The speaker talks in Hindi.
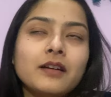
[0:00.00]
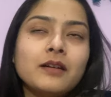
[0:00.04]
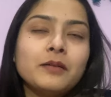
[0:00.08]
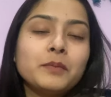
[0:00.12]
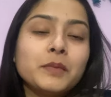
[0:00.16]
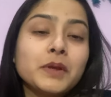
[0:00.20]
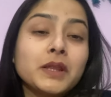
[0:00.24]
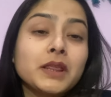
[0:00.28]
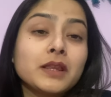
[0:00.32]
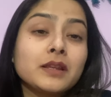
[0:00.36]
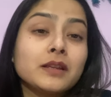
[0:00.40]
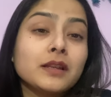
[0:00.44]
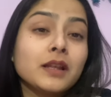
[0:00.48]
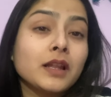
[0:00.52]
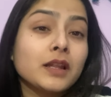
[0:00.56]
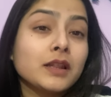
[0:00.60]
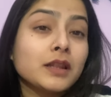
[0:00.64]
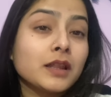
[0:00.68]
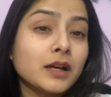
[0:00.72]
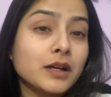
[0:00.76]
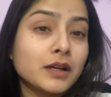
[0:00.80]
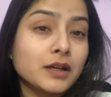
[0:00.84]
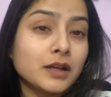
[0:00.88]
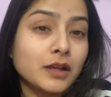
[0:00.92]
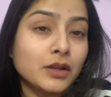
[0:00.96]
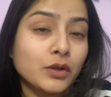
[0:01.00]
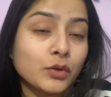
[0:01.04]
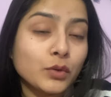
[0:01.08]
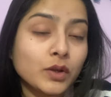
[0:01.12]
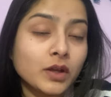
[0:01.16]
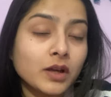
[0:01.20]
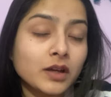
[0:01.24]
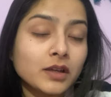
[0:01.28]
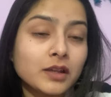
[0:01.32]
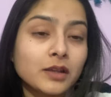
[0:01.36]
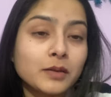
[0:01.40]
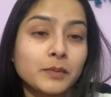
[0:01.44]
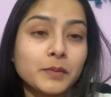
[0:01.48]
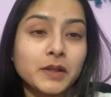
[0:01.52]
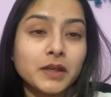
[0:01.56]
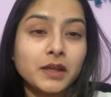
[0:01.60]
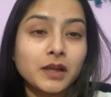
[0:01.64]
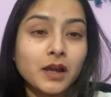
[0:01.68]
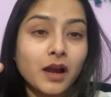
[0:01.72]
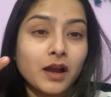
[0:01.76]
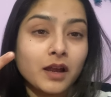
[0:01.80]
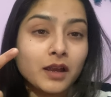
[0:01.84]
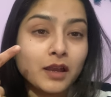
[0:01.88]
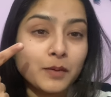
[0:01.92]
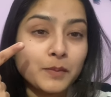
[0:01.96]
मैं इतना ज़्यादा थक गई हूँ ना कि मेरी
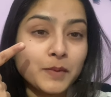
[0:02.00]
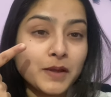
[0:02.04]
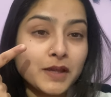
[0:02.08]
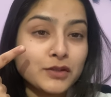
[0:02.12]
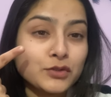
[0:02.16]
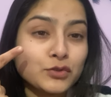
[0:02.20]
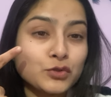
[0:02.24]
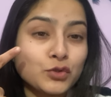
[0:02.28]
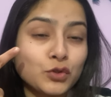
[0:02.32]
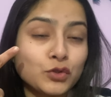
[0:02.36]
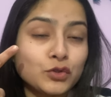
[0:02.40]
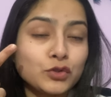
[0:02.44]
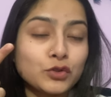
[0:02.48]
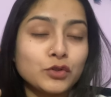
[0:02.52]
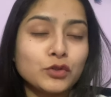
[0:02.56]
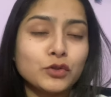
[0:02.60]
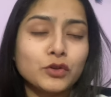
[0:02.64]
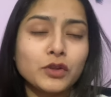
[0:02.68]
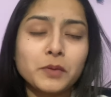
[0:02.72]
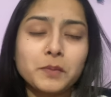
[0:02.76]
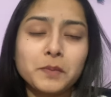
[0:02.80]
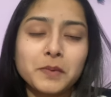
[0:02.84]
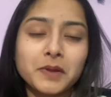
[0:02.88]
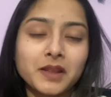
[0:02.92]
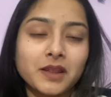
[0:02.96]
आंखें भी ऐसी छूट छूट होगी